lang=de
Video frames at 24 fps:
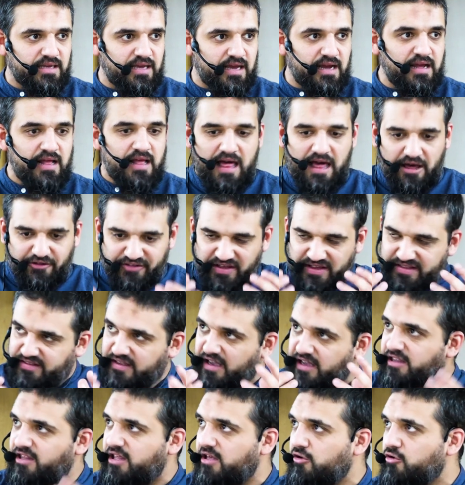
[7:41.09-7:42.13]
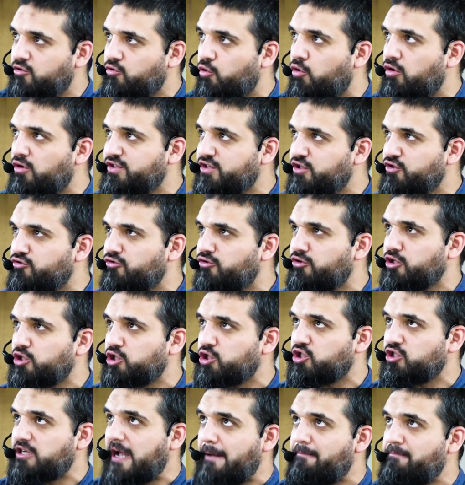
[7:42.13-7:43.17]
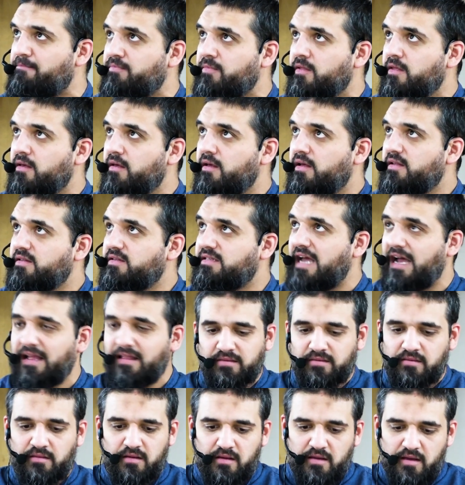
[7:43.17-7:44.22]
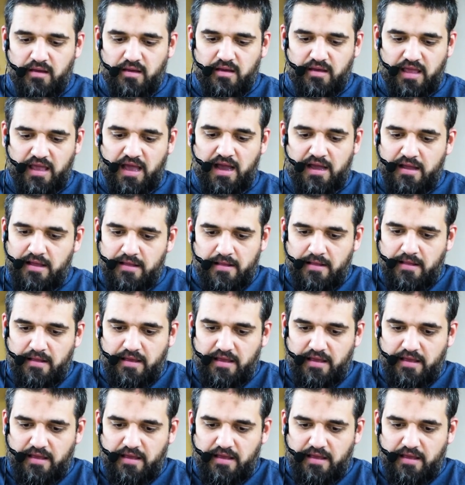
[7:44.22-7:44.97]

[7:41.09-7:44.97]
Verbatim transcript: ja, also der dritte große jüdische Stamm, dann ja,